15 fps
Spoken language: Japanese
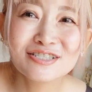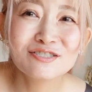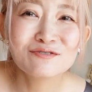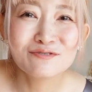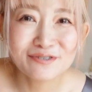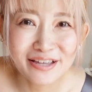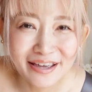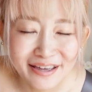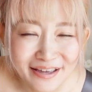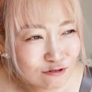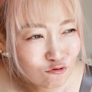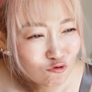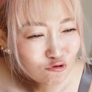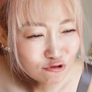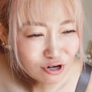ていうとね、
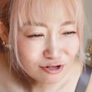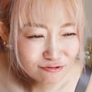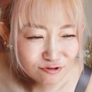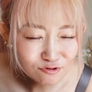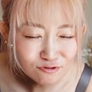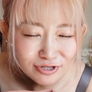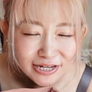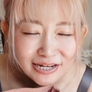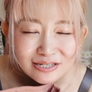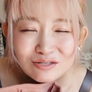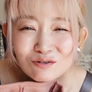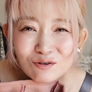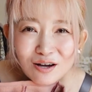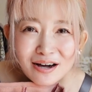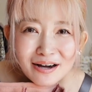おそらく登山
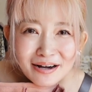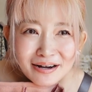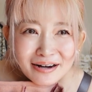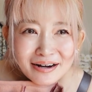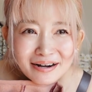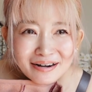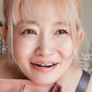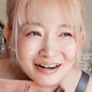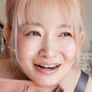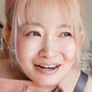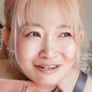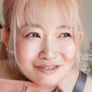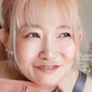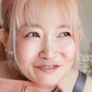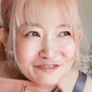とか
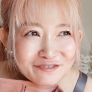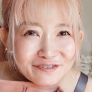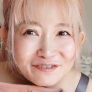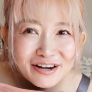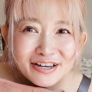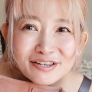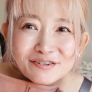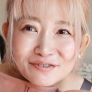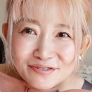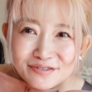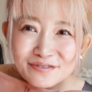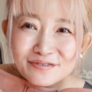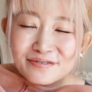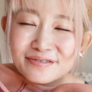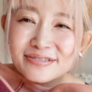アウトドア用
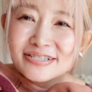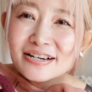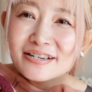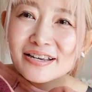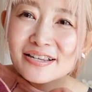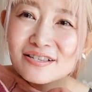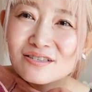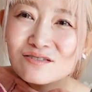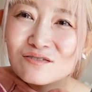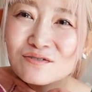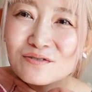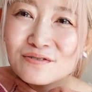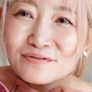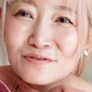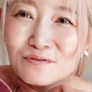の
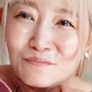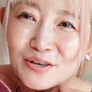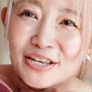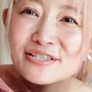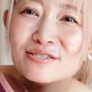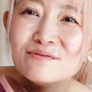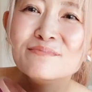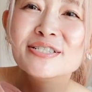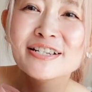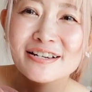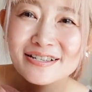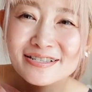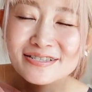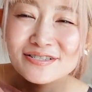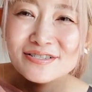ジャケットの名称みた
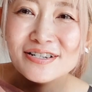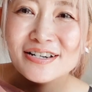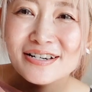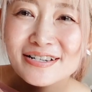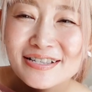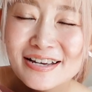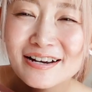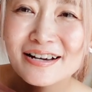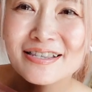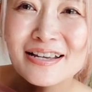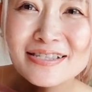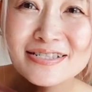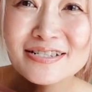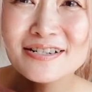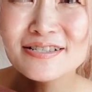いです。で
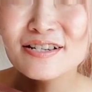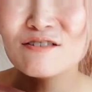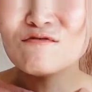形がね